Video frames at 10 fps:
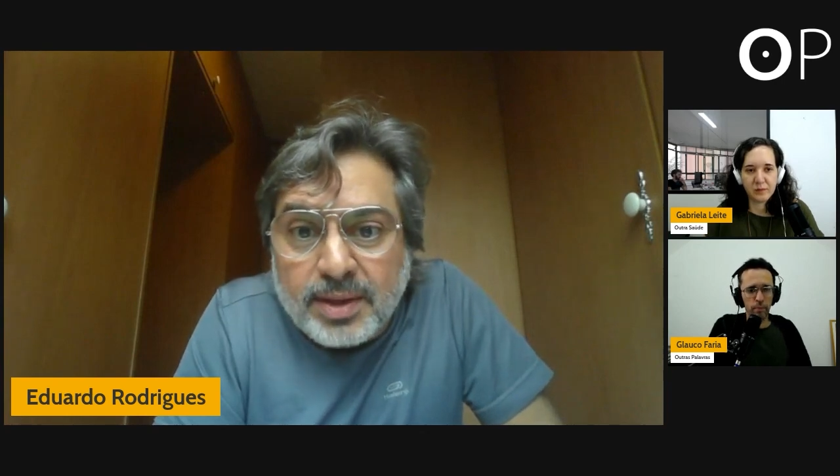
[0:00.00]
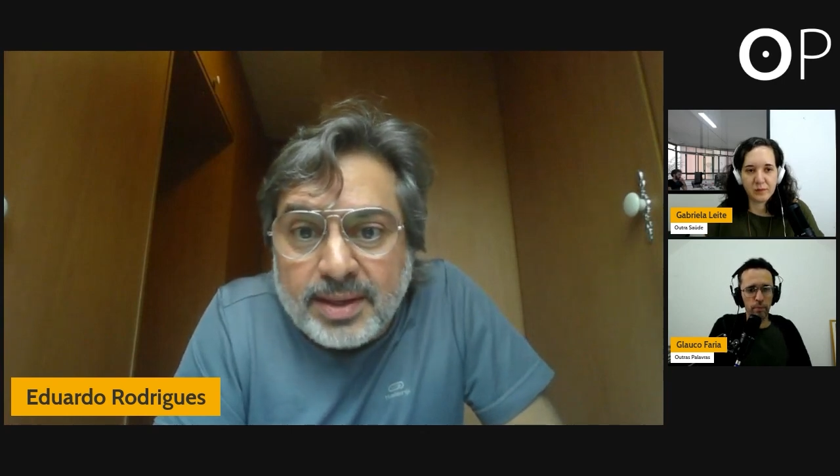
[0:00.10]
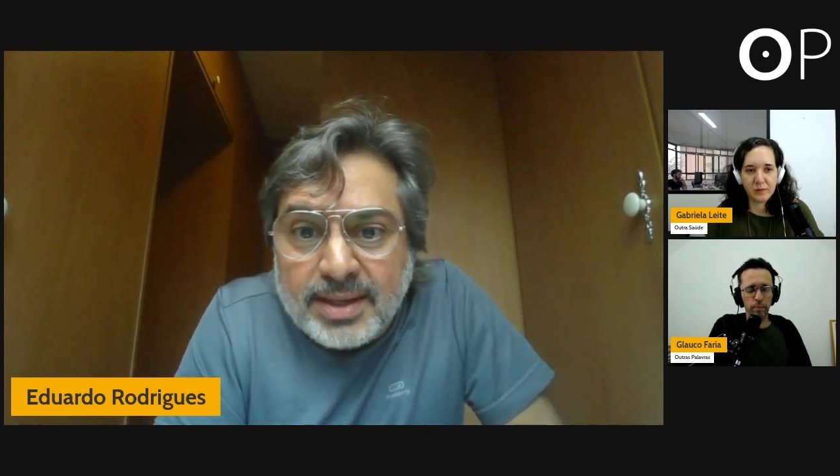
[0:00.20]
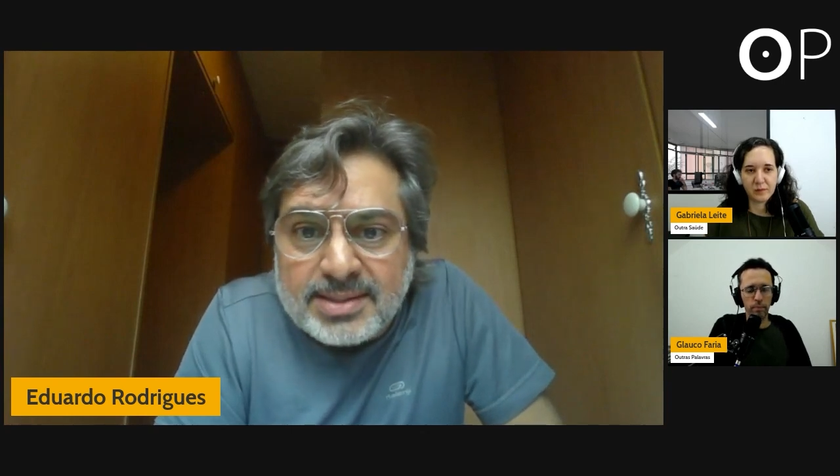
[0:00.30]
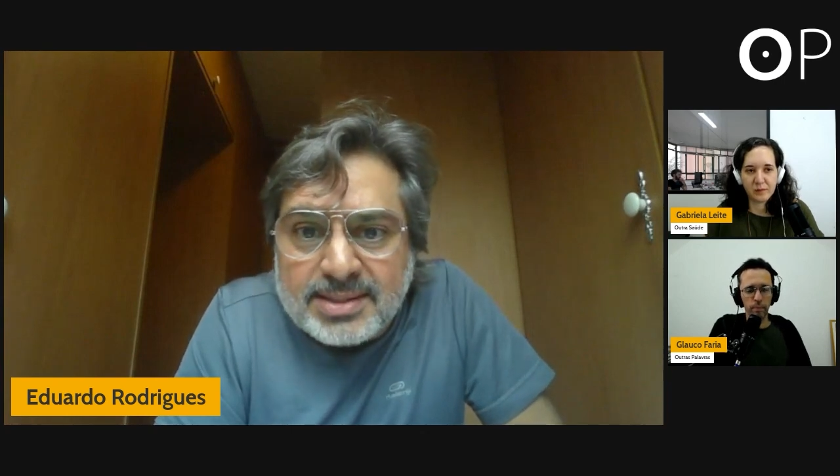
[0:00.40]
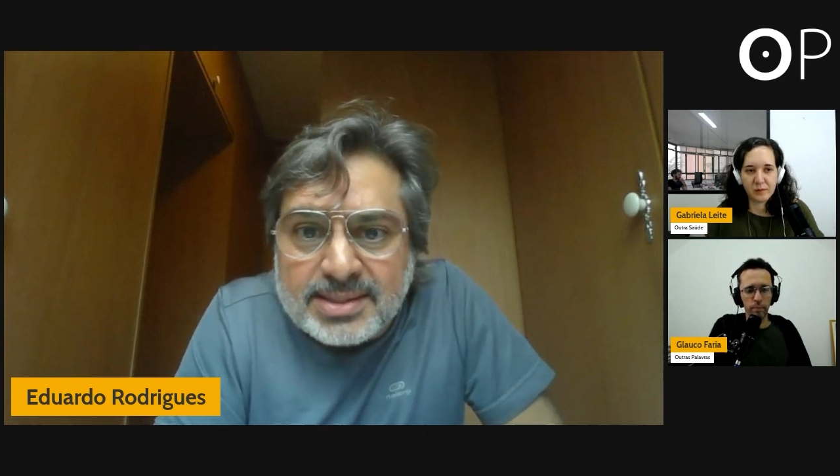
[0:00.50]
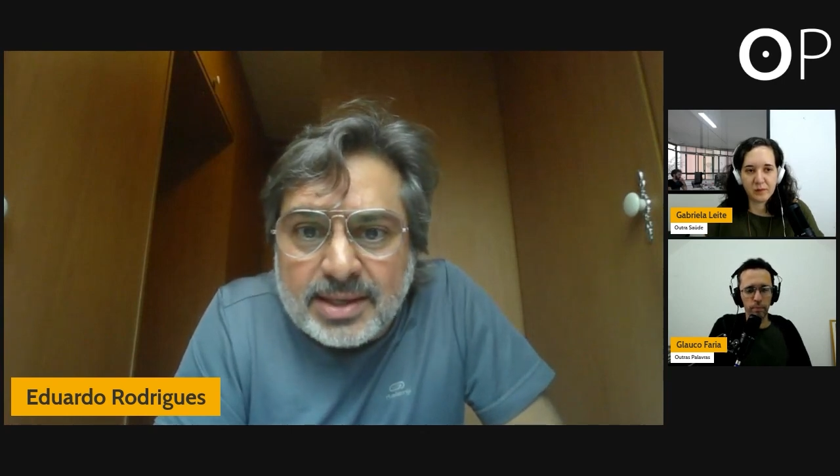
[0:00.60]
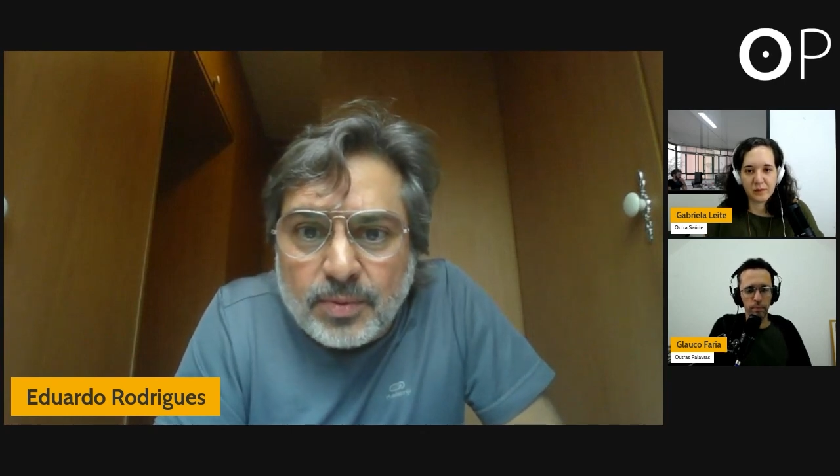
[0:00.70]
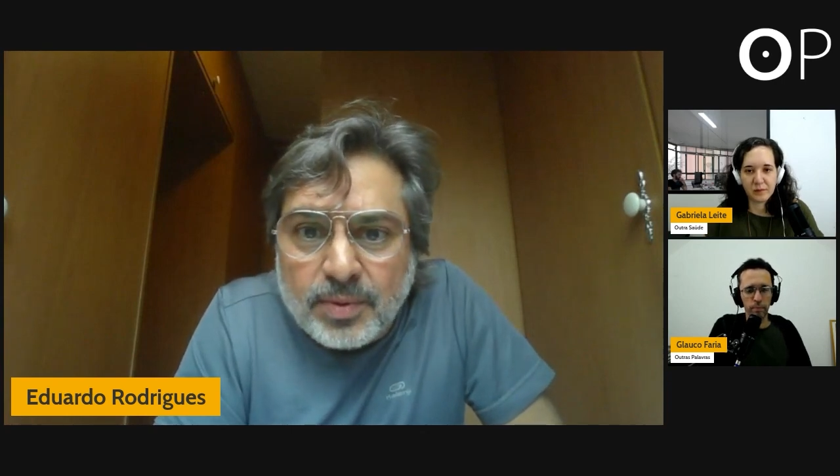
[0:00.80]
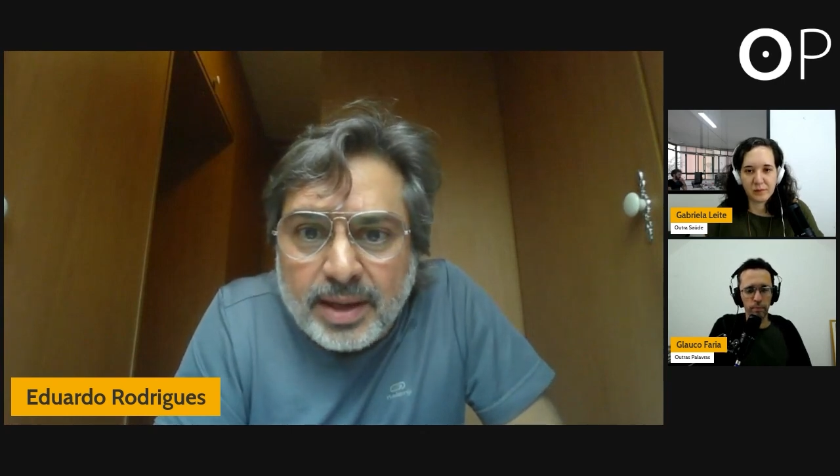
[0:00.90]
Esses
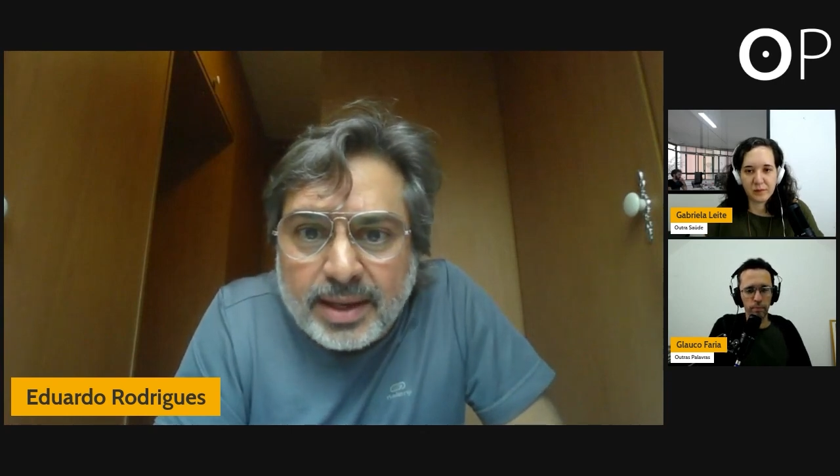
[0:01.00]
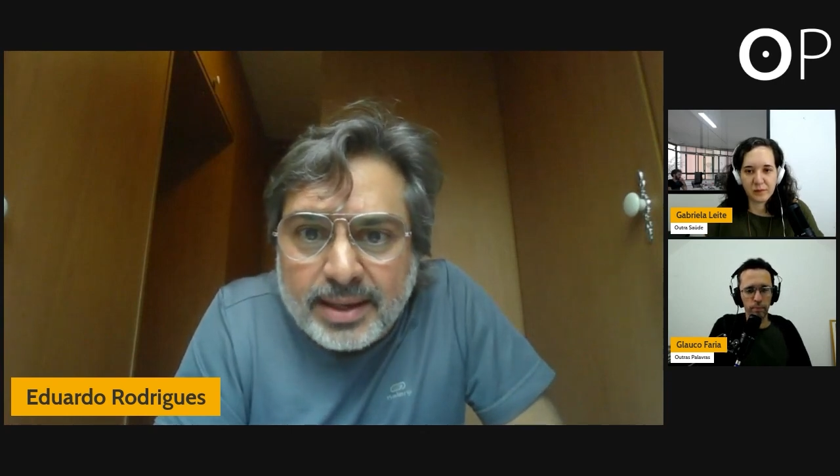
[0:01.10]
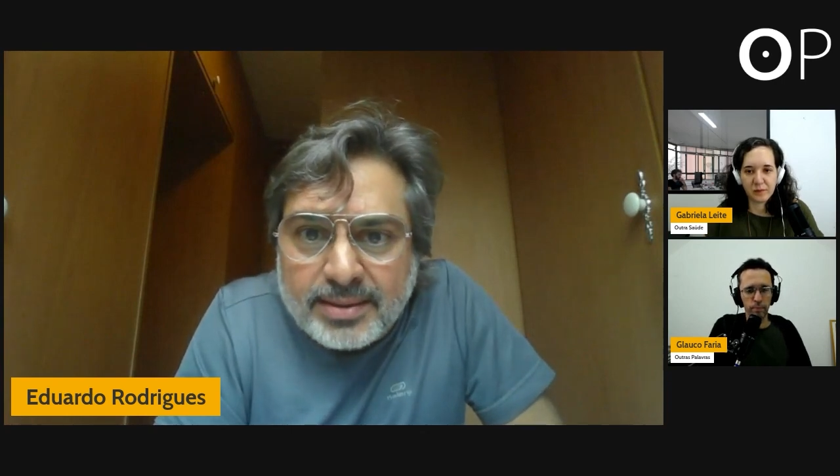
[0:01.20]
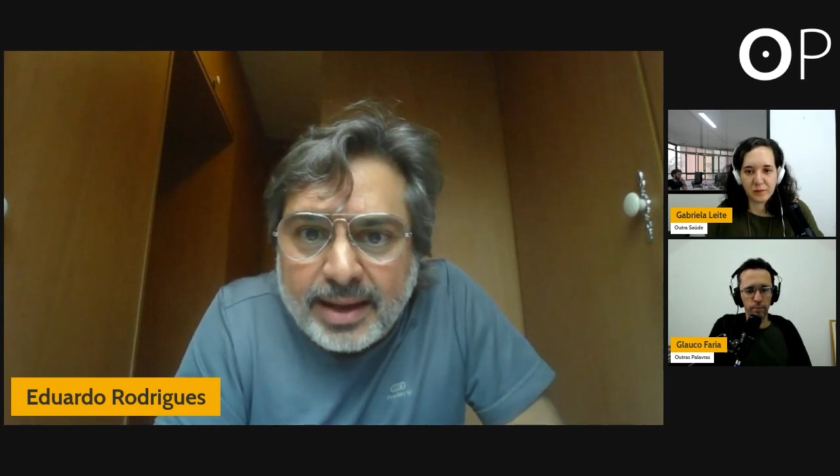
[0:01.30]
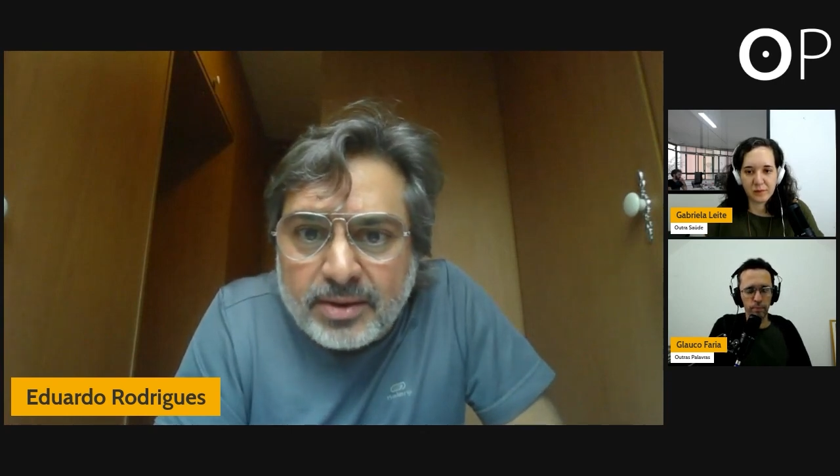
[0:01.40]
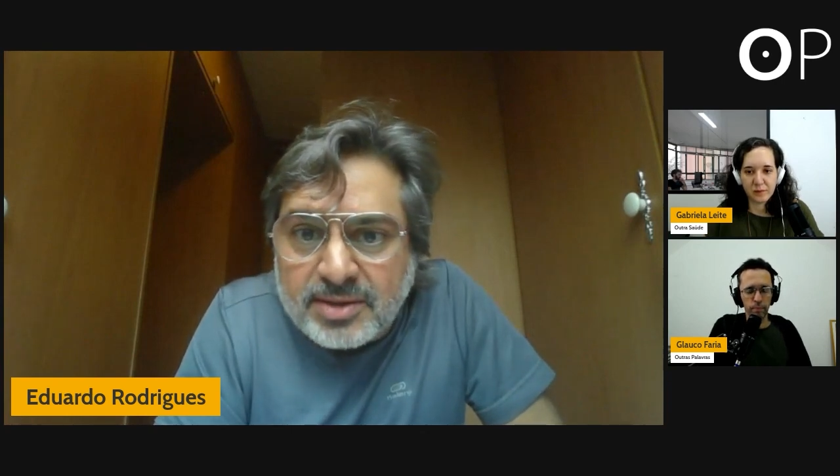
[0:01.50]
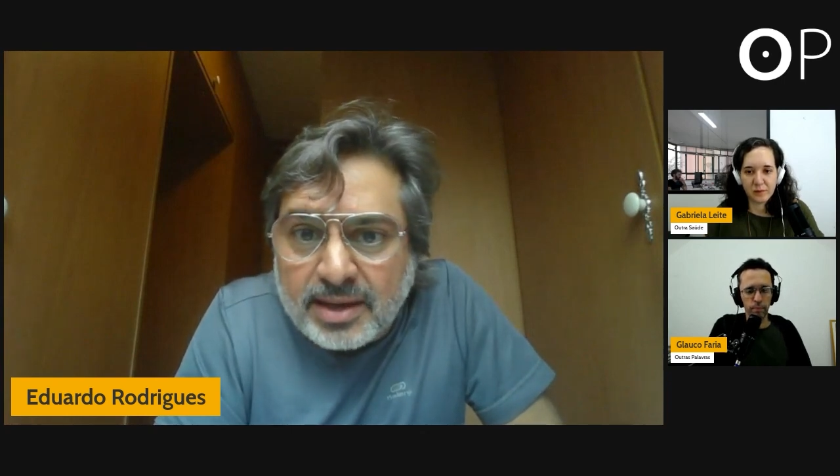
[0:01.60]
são é, critérios